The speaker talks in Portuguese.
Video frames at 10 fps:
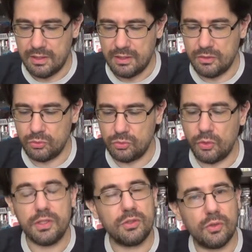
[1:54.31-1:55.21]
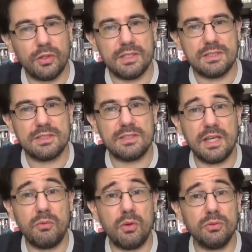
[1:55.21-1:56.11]
e o Tony Torres
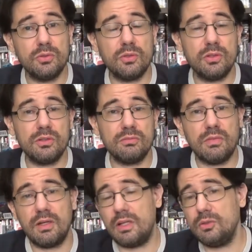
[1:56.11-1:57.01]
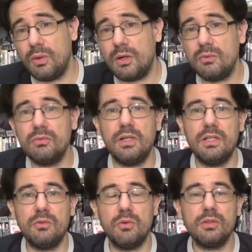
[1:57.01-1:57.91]
é um autor atual, ele
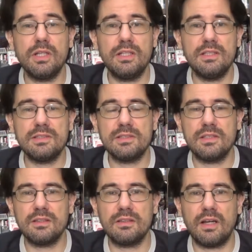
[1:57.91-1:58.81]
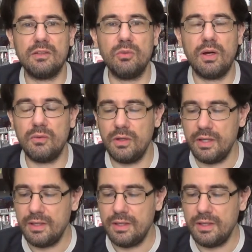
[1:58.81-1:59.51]
é um roteirista atual